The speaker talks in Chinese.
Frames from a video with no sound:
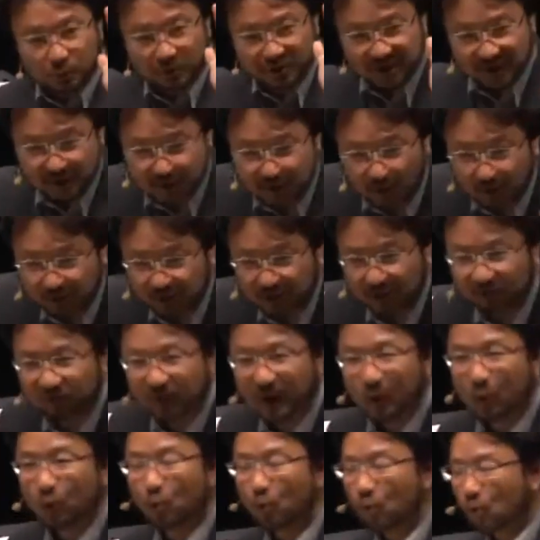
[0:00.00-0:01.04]
建造你的
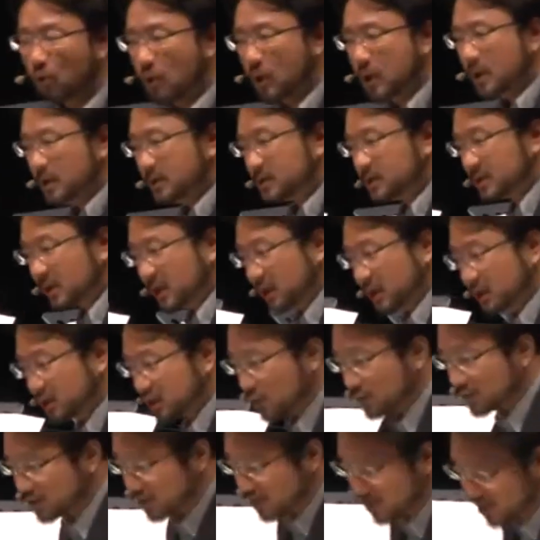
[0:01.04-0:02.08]
房屋，这就是